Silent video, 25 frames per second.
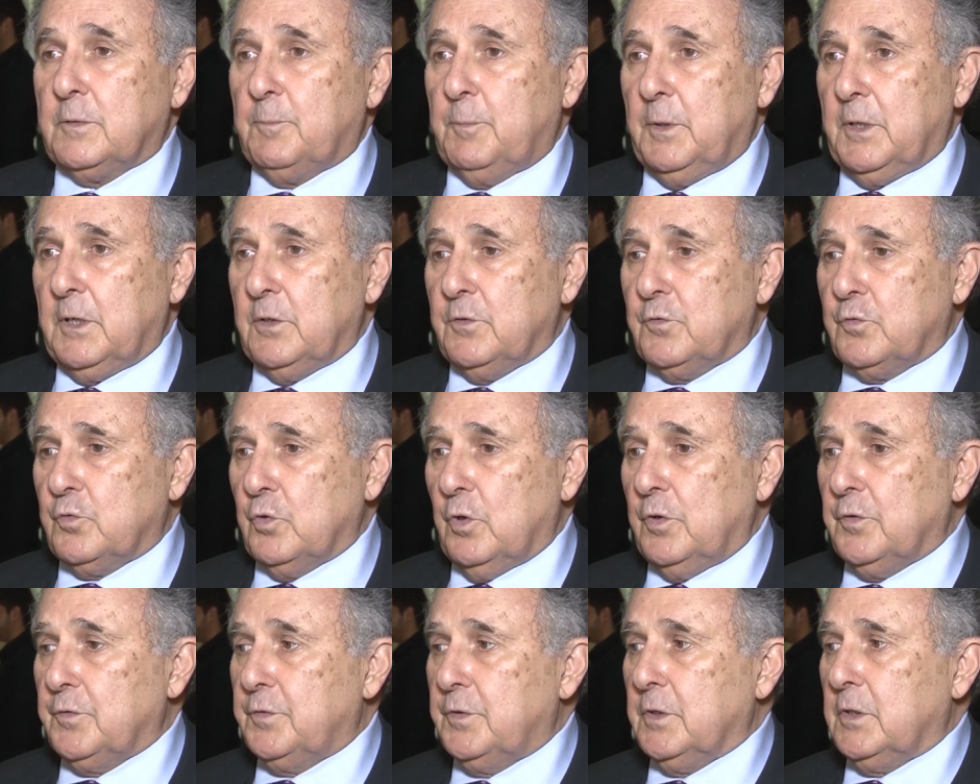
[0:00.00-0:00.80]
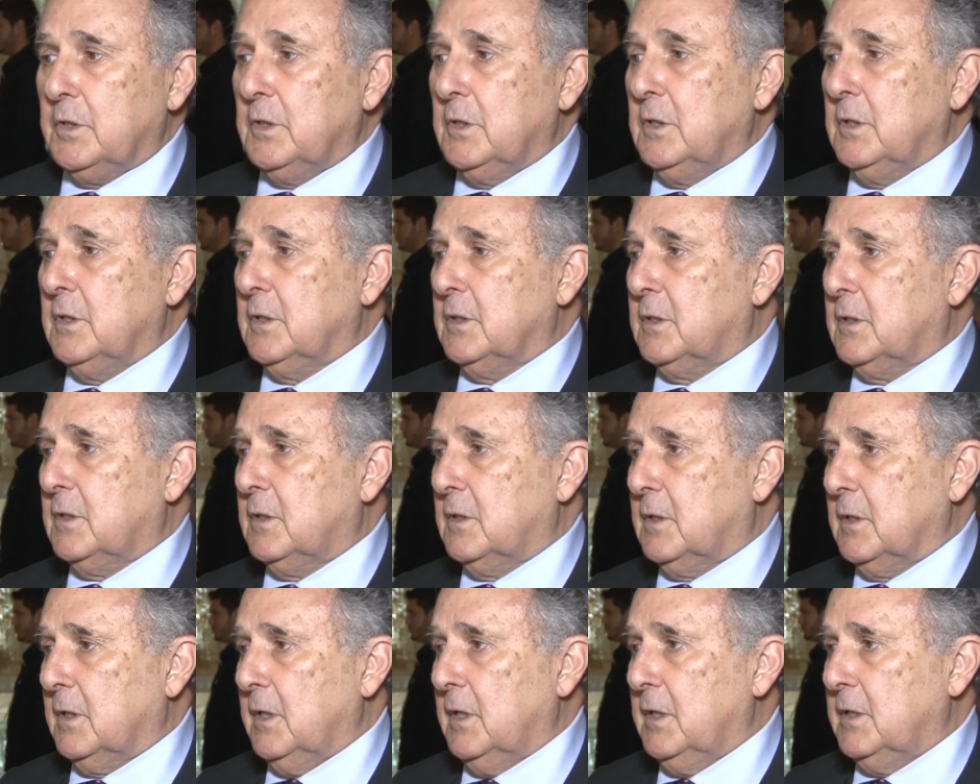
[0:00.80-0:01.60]
esperançosos do que
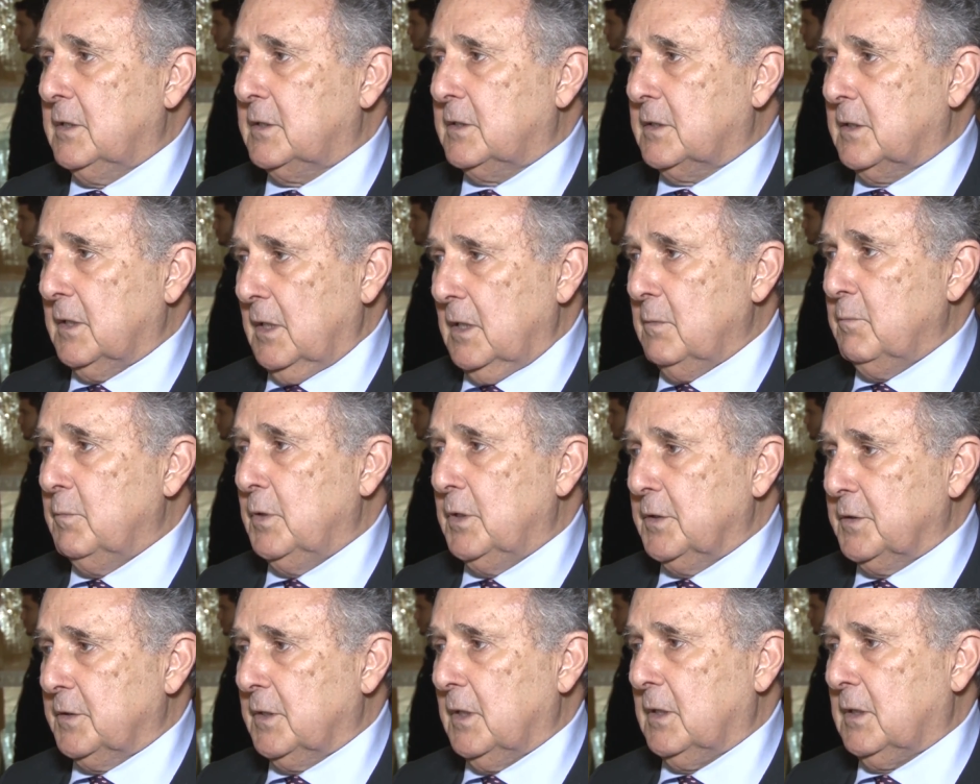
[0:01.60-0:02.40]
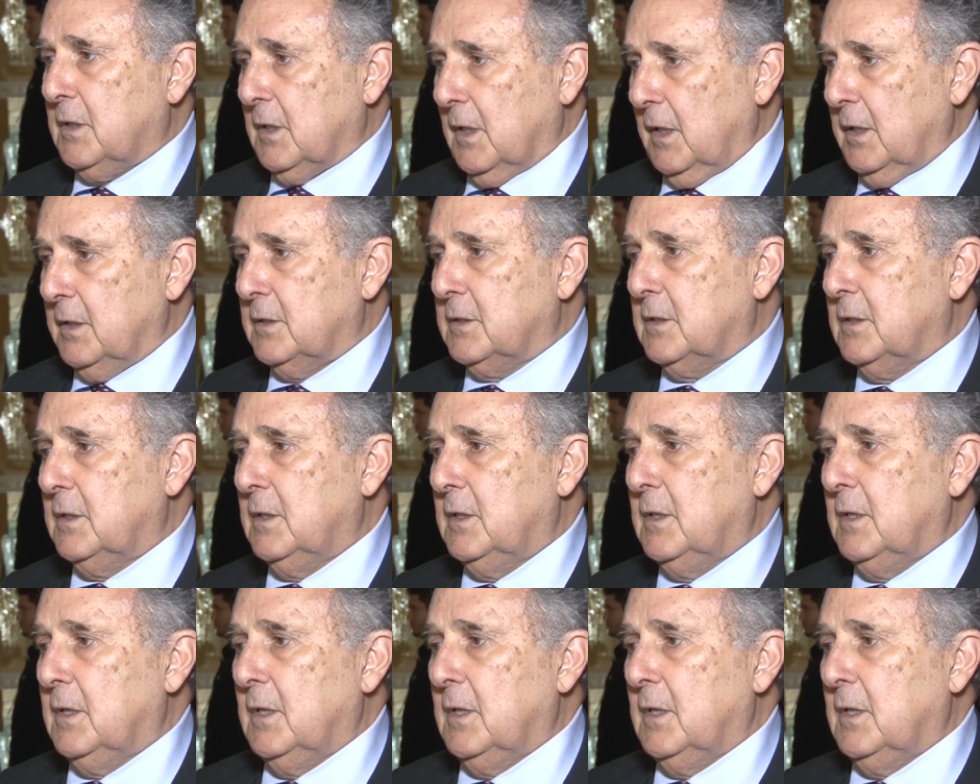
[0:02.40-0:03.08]
três, seis meses atrás.